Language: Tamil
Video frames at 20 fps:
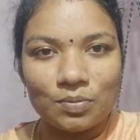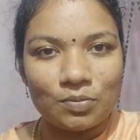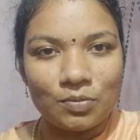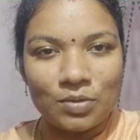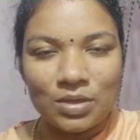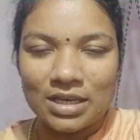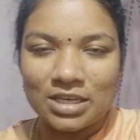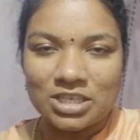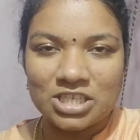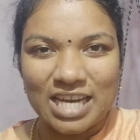
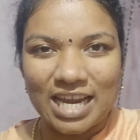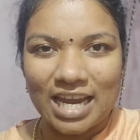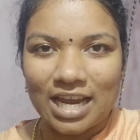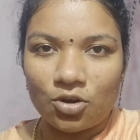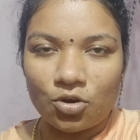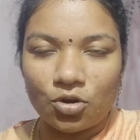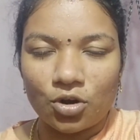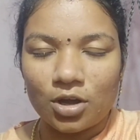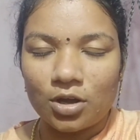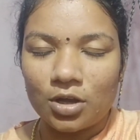இந்த
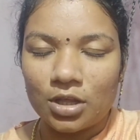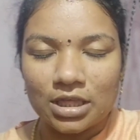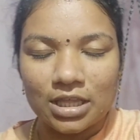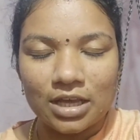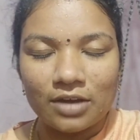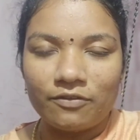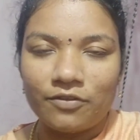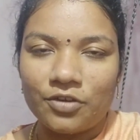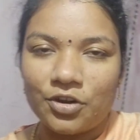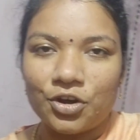ஷேக்கோட இந்த
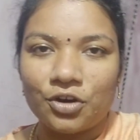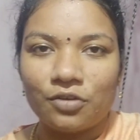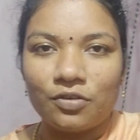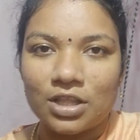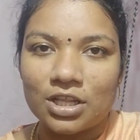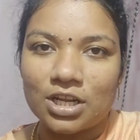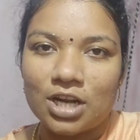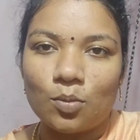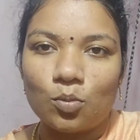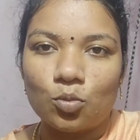வீடியோ
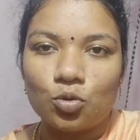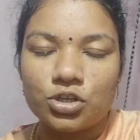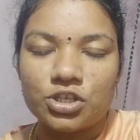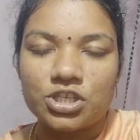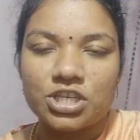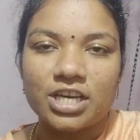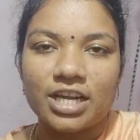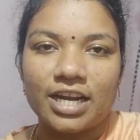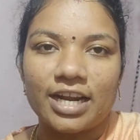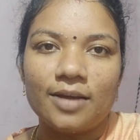வந்து நான்
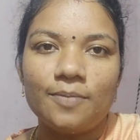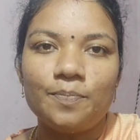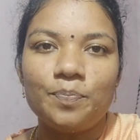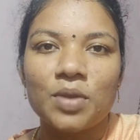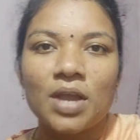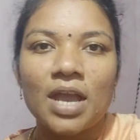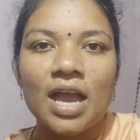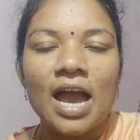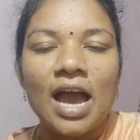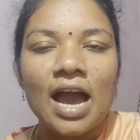முடிச்சுக்கிறேன்
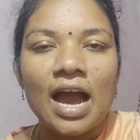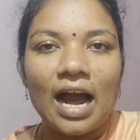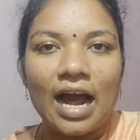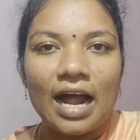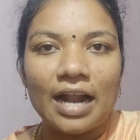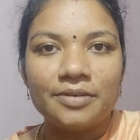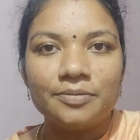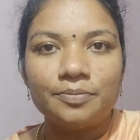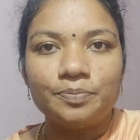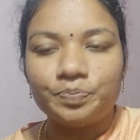
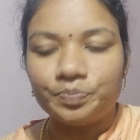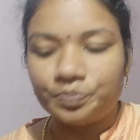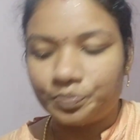அண்ட்